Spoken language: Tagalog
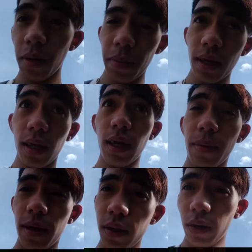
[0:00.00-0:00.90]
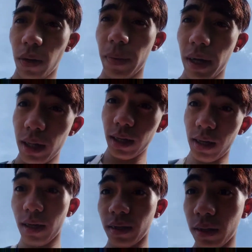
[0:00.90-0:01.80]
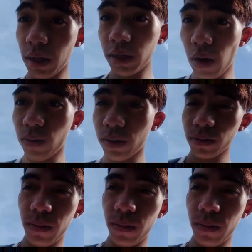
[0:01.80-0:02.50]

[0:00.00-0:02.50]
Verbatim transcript: So, mamaya na lang mga pa natin dyan. Let's go!